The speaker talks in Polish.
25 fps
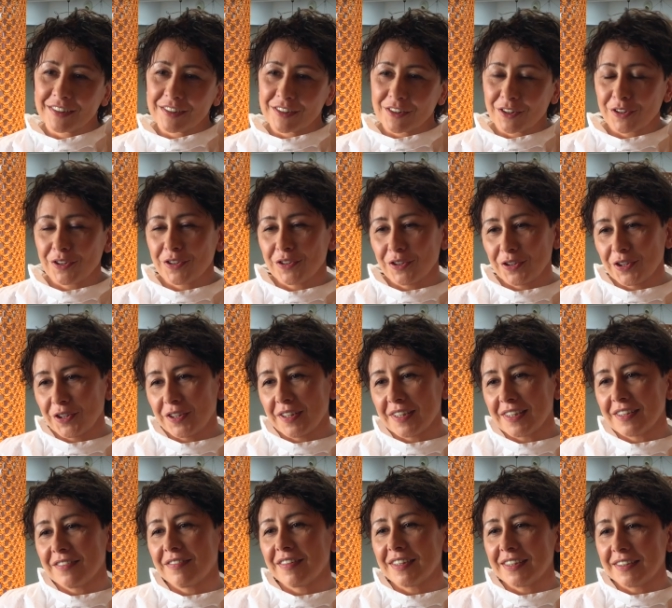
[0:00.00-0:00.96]
coś, co się
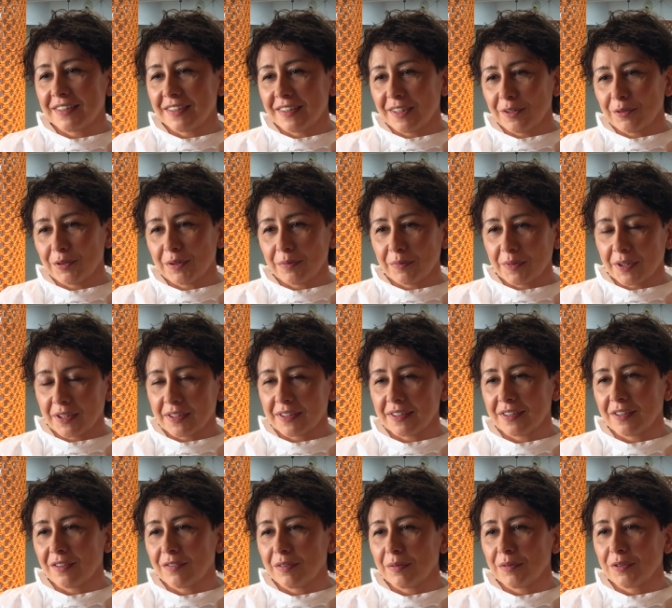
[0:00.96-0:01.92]
nazywa scenariuszem
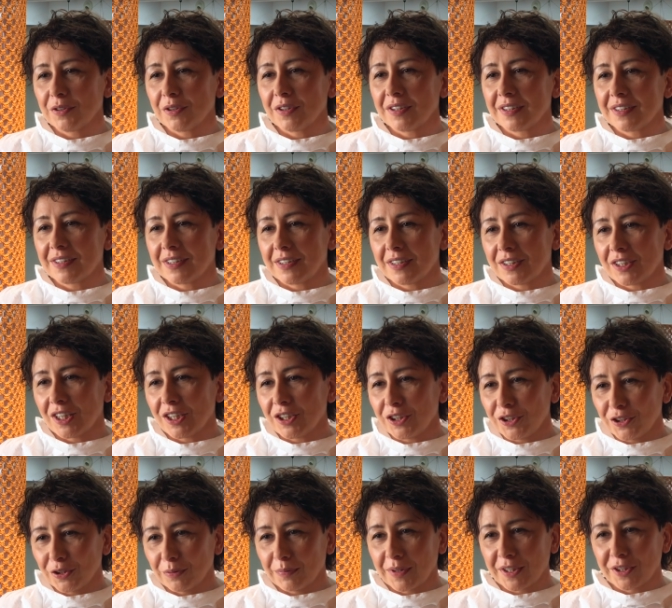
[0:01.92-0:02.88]
kryzysowym, co jest
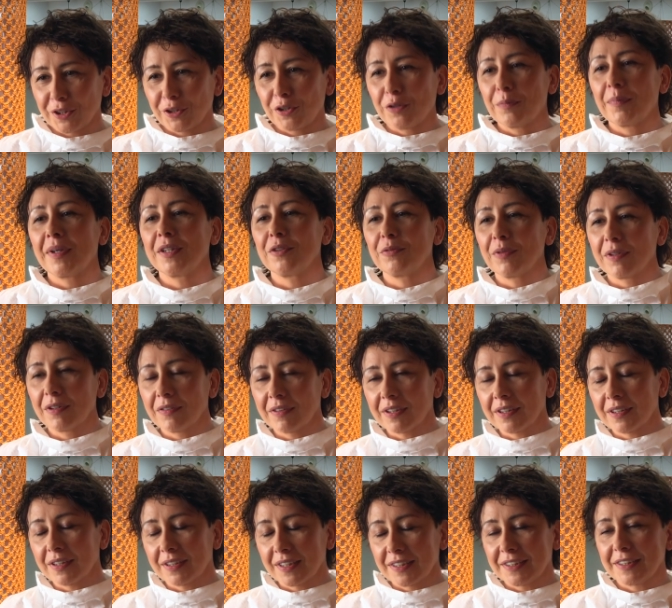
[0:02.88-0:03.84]
częścią naszego
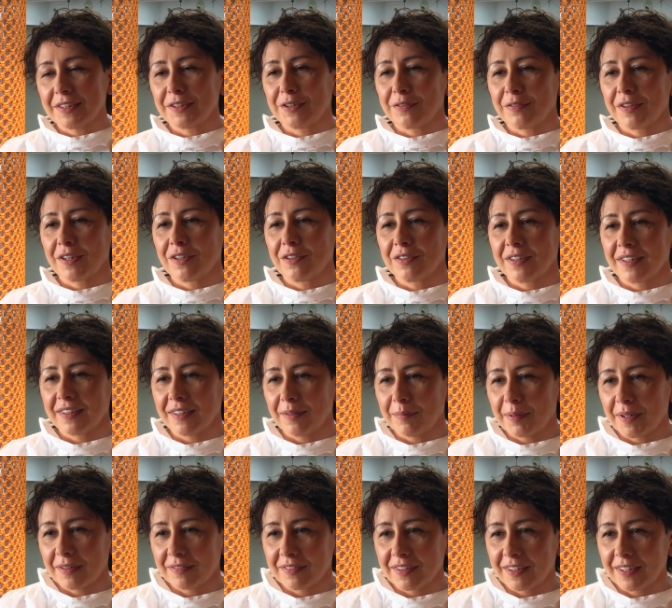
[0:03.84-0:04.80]
manualu kryzysowego, tak
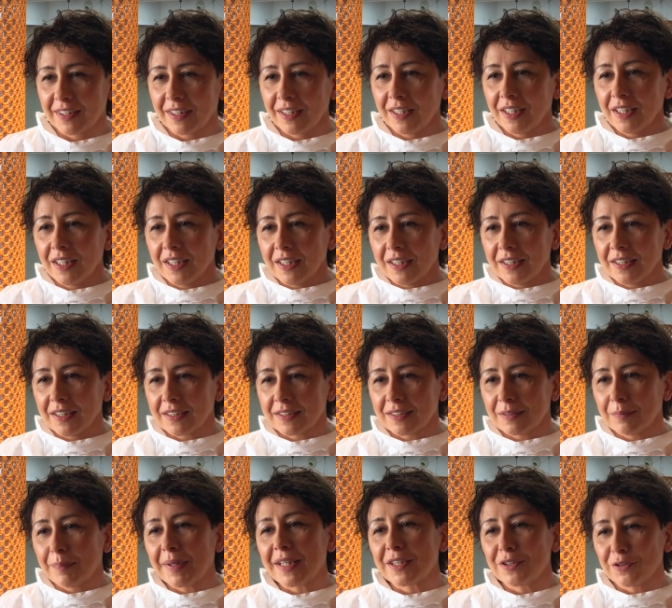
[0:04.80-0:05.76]
naprawdę
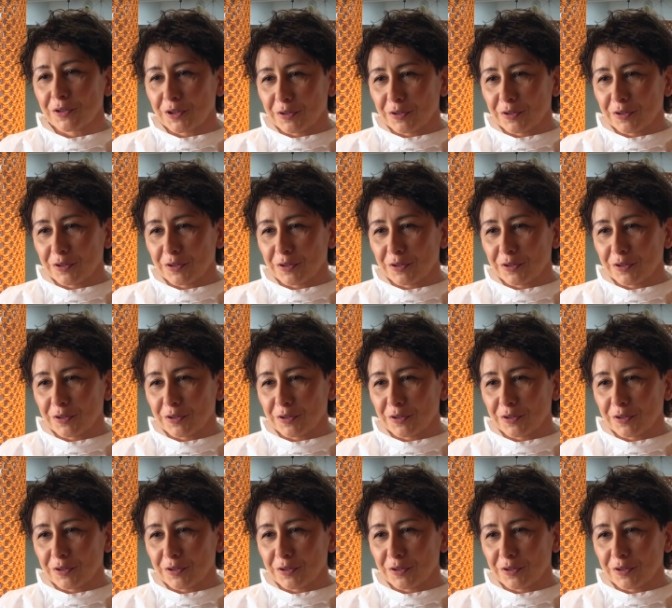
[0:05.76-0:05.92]
jest bardzo